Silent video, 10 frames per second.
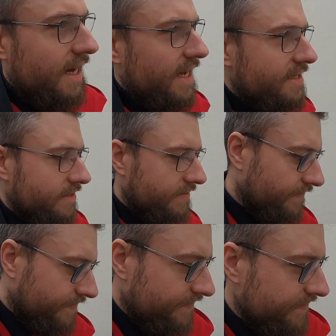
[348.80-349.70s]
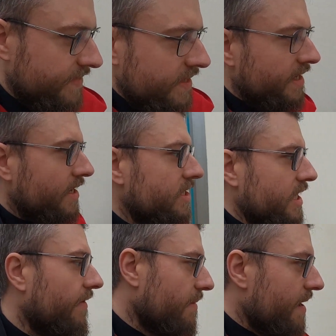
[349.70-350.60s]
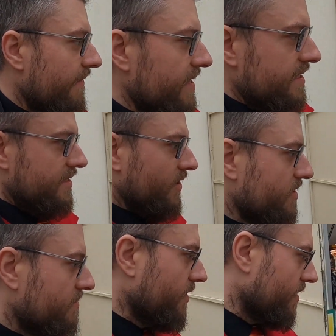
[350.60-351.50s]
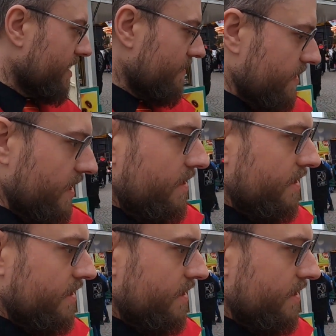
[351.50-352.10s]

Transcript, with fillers: Also, schauen wir mal, was es heute Morgen gibt.